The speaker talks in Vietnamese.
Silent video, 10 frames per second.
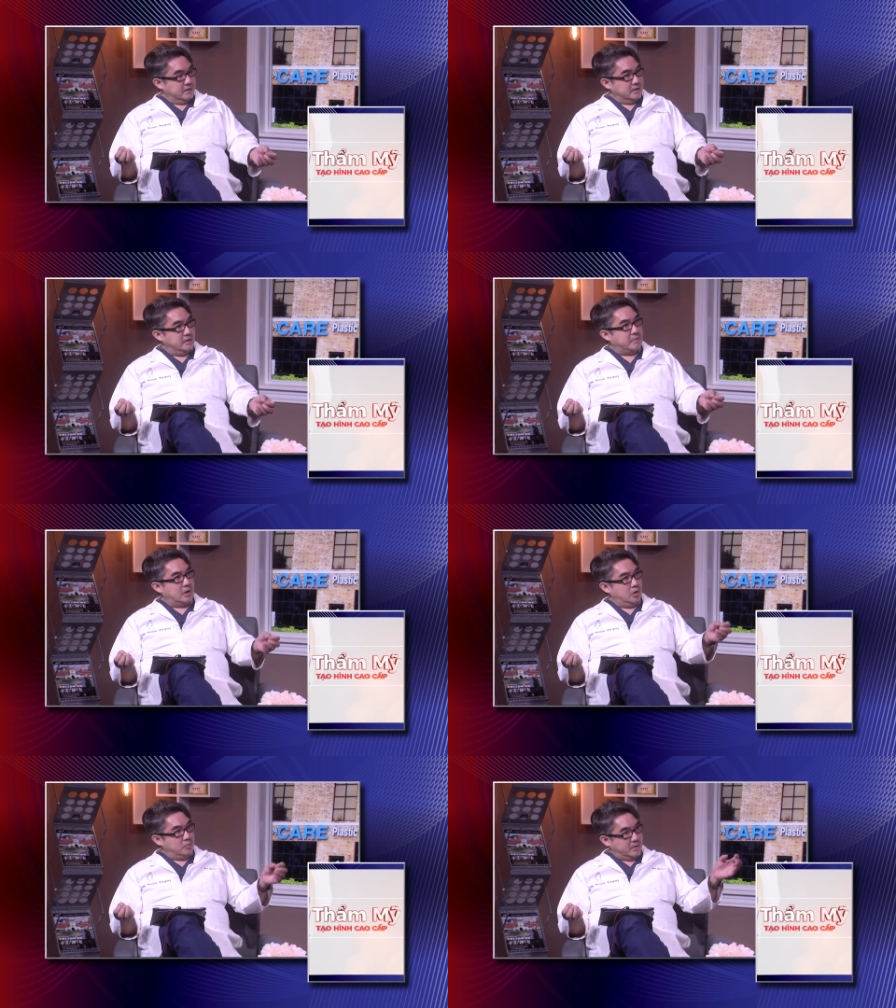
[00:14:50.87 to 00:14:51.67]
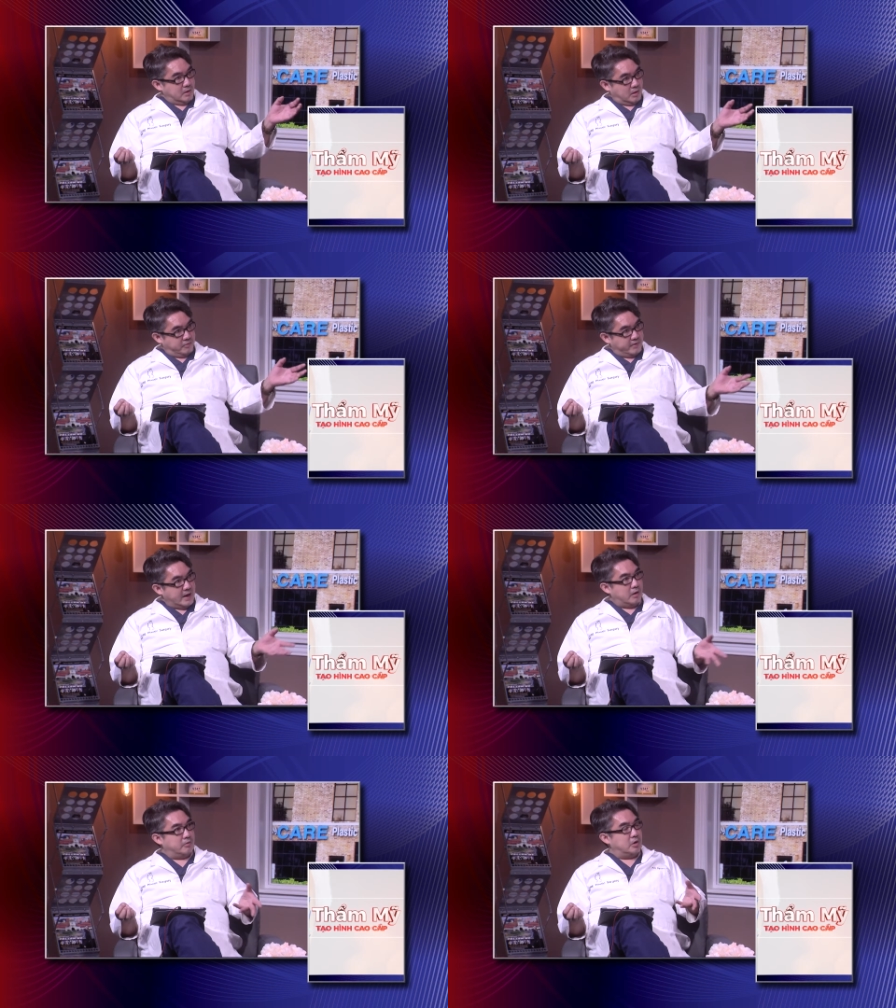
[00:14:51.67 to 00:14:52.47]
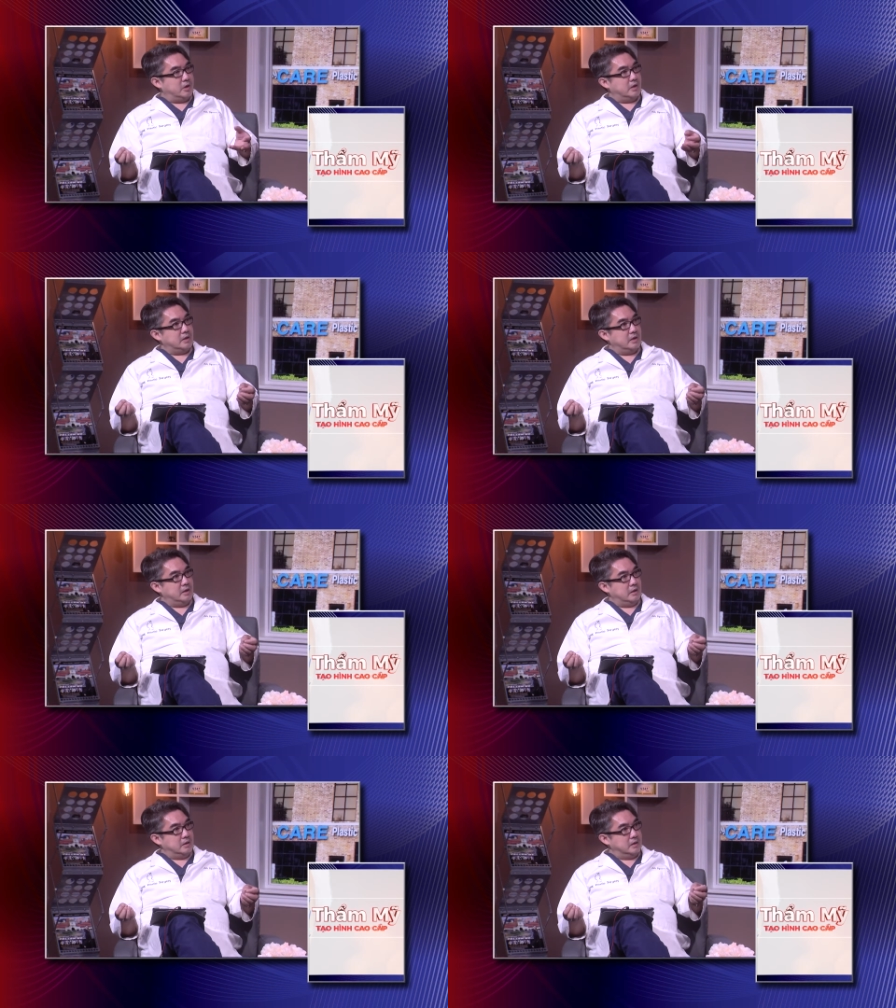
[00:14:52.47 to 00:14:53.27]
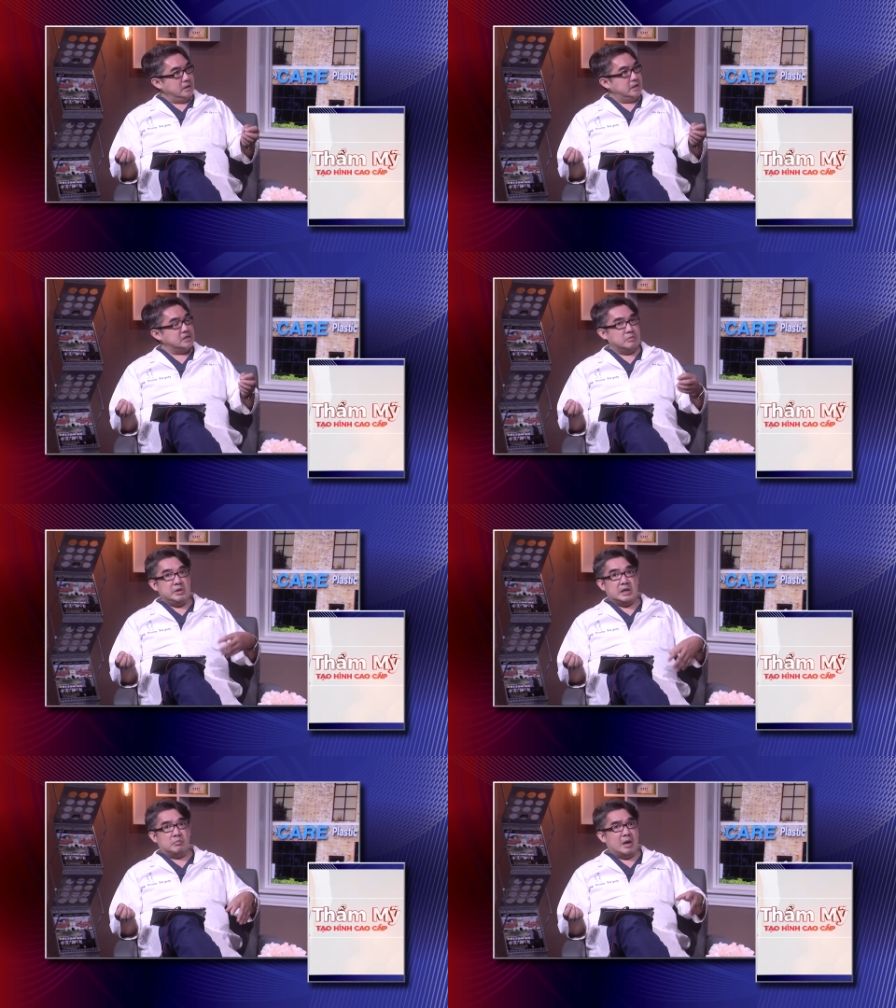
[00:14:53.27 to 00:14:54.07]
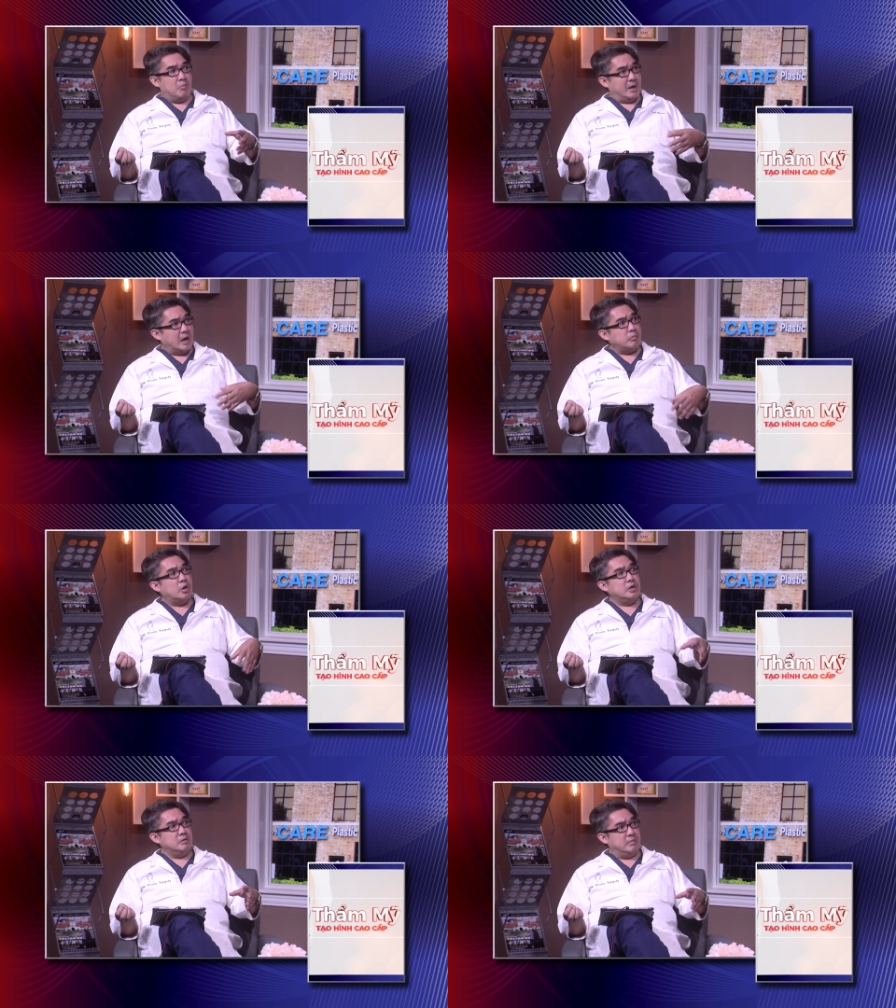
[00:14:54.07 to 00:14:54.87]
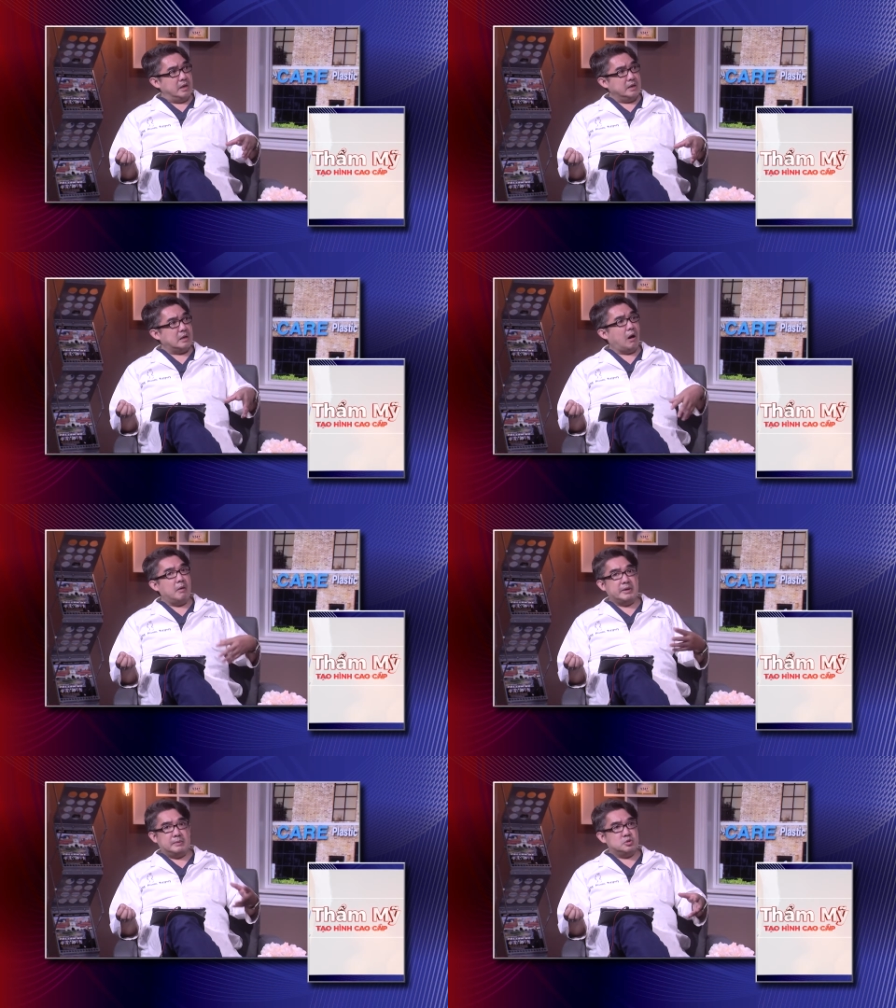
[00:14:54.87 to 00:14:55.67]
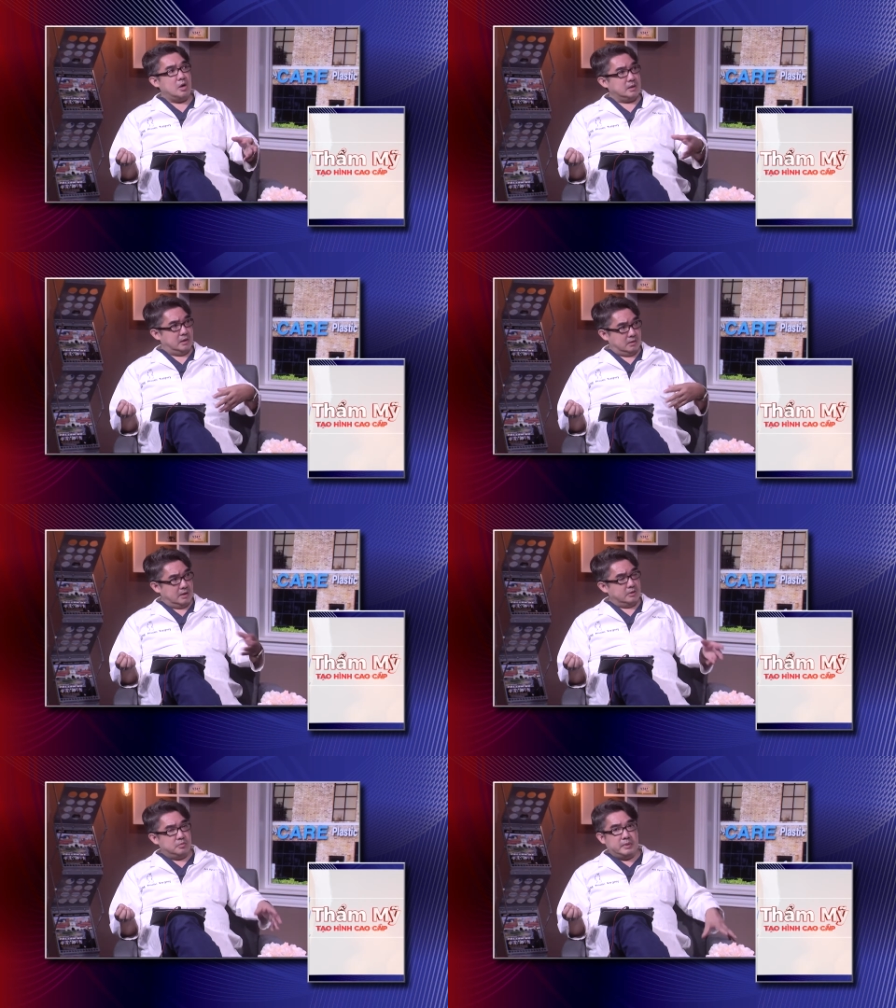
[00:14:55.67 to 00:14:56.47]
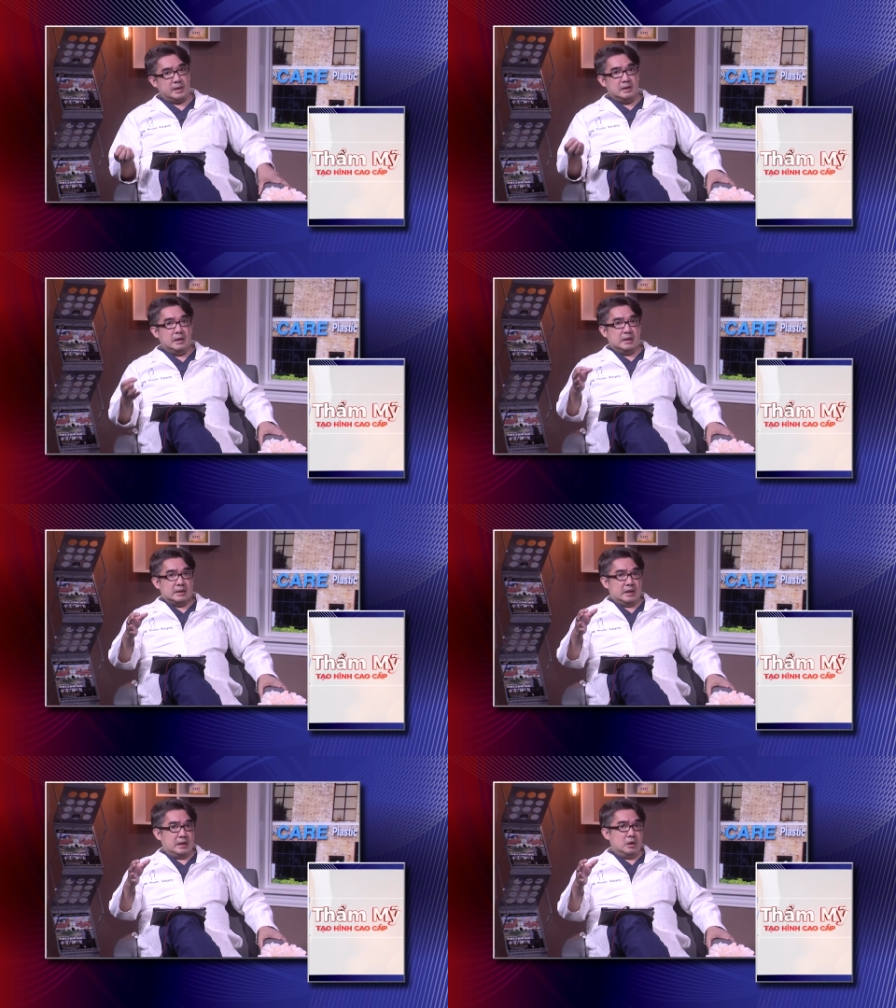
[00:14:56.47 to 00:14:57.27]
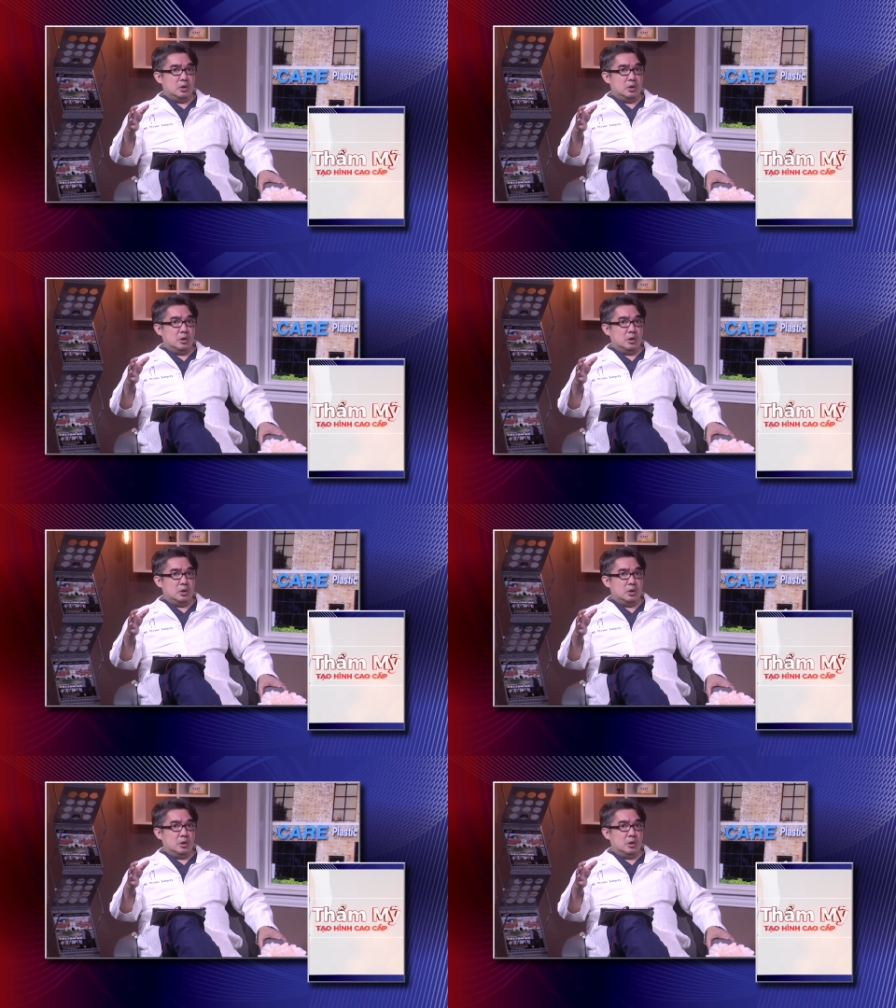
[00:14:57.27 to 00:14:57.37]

nhưng mà lúc mà họ vào rồi đó thì dĩ nhiên trong những cộng đồng mà không nói tiếng Mỹ khó mà kiểm soát thì họ nói là thuốc men thì dạ.